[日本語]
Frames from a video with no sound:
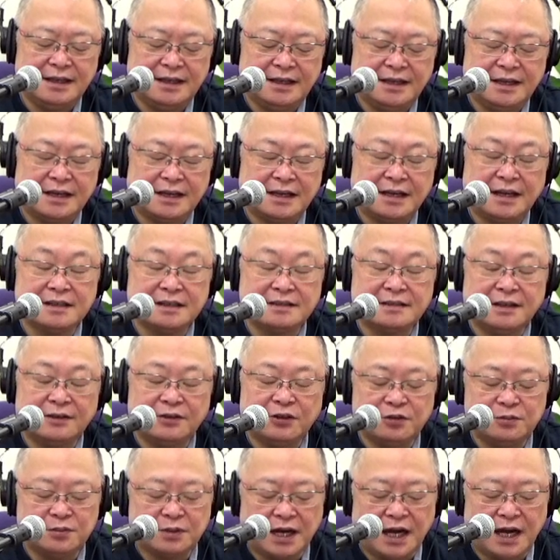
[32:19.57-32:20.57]
感染
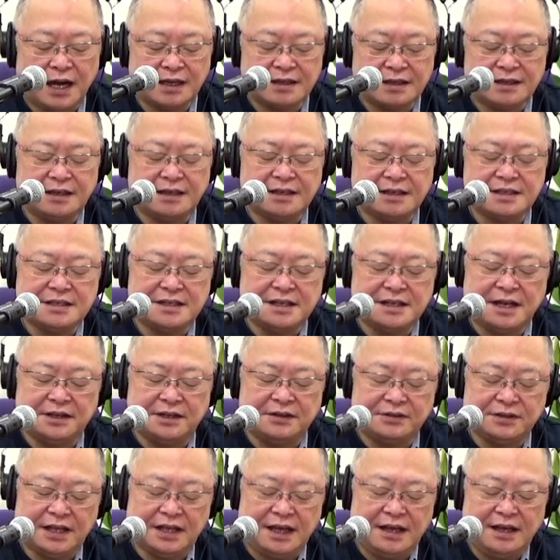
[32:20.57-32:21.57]
の有無がはっきりしない
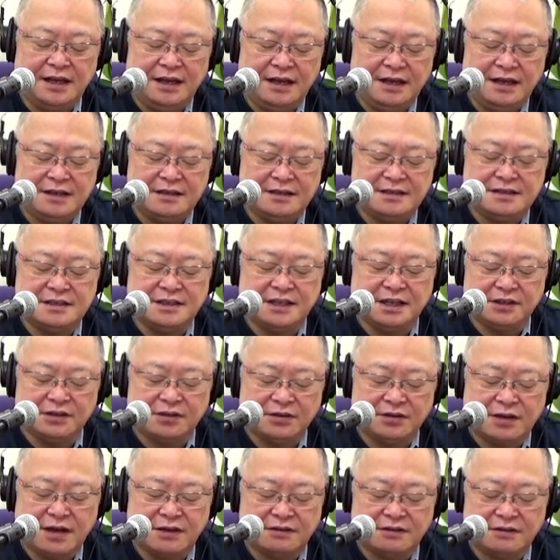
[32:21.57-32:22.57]
ので、次男
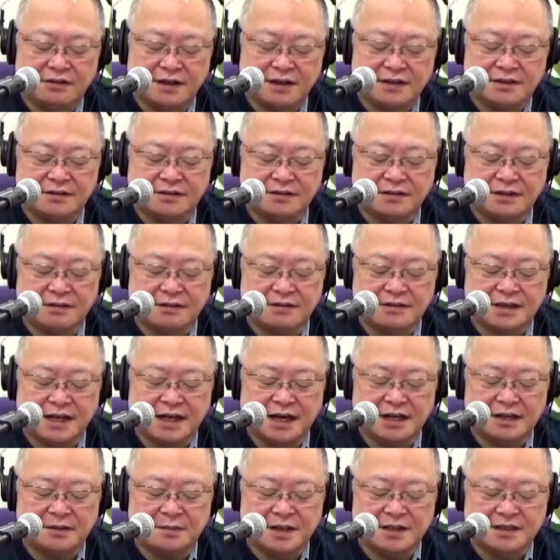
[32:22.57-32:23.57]
の隔離は続けるしか
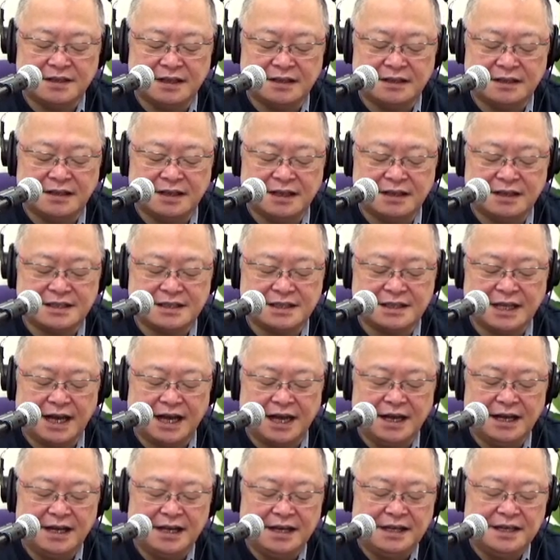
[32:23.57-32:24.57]
ありませんでし
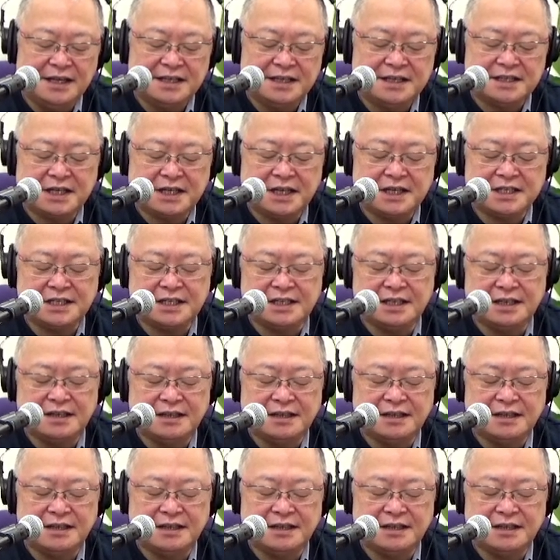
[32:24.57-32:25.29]
た。しかし、